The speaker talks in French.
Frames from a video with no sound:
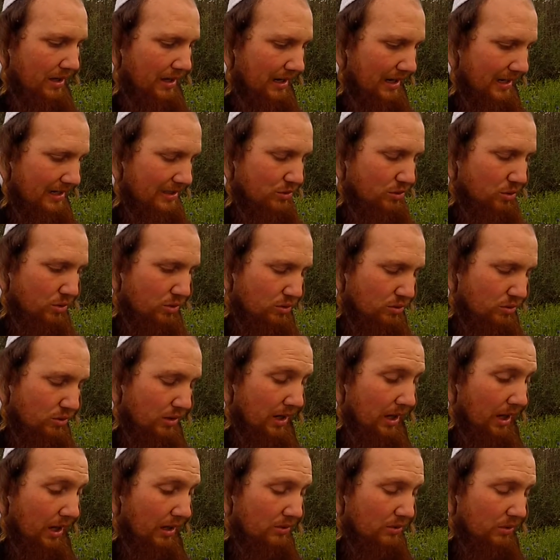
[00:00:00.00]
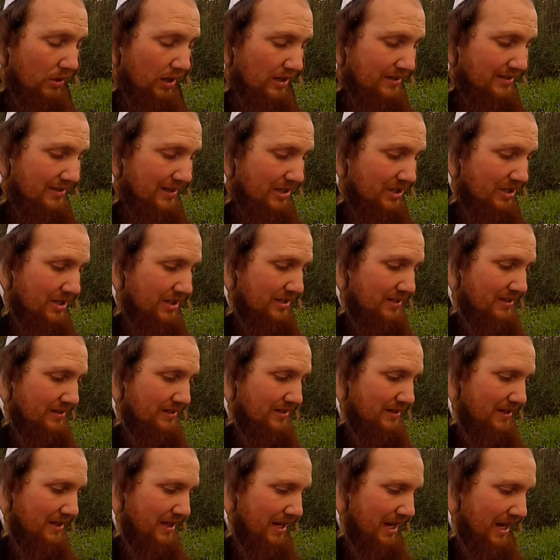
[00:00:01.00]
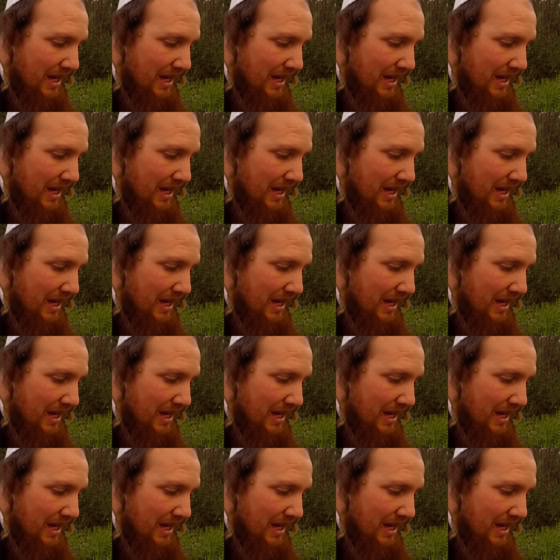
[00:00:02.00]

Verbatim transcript: la source de la, de la sagesse,